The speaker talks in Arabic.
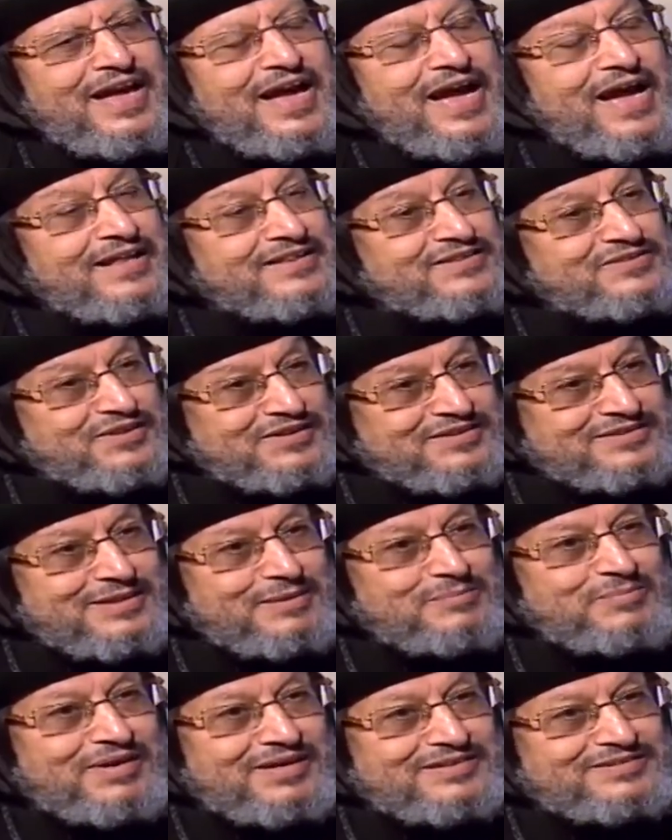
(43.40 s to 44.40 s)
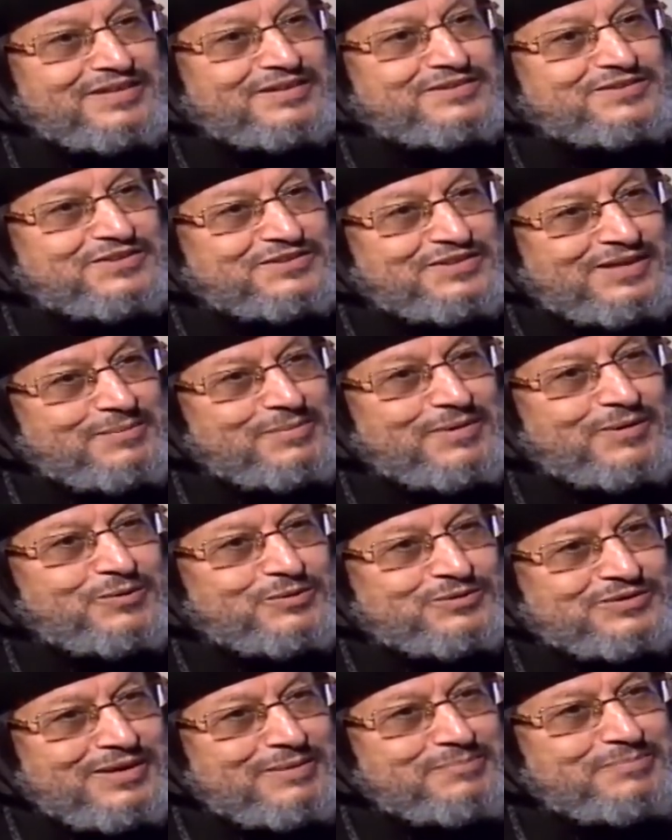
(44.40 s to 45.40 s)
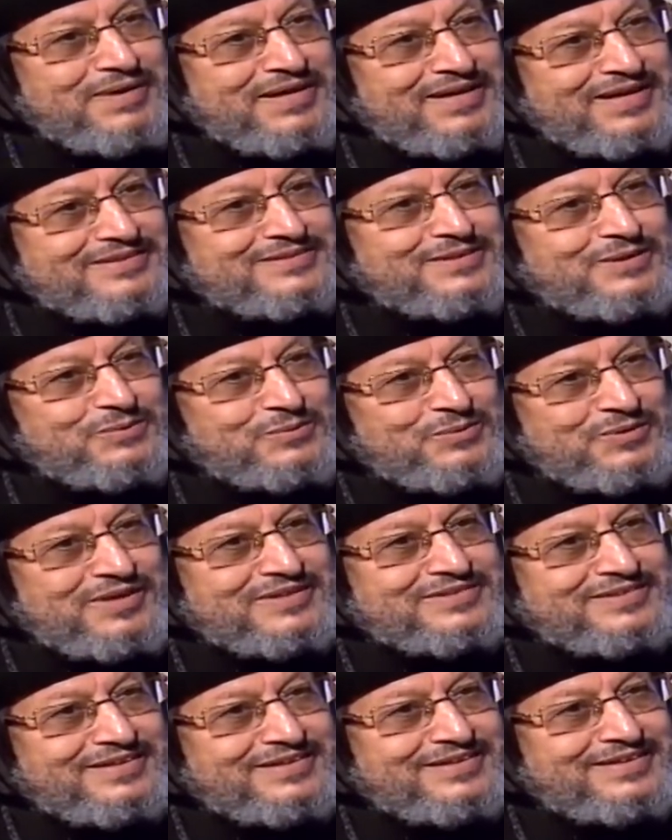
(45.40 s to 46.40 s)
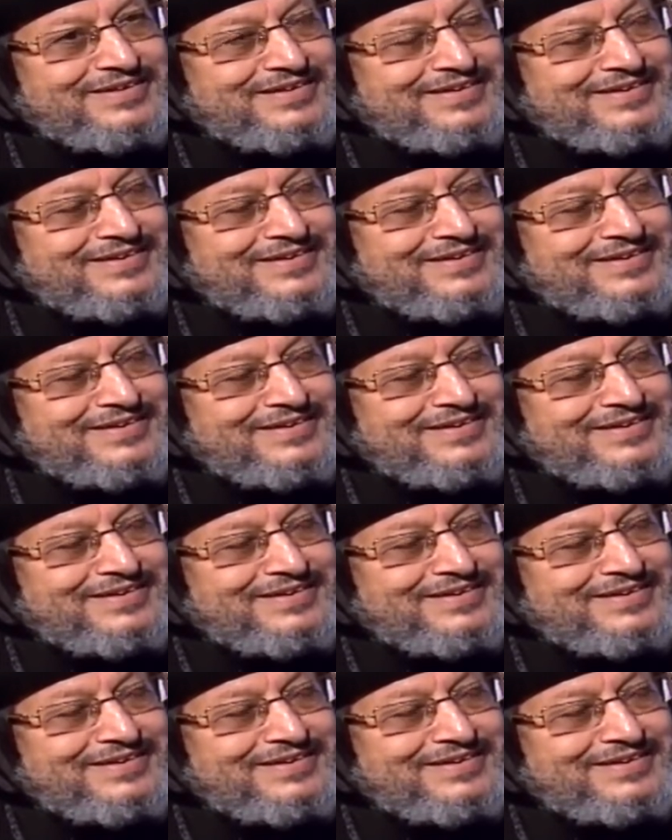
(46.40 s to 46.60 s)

هل ترضى مراتك تضربك قدام بناتك ولادك اشكرك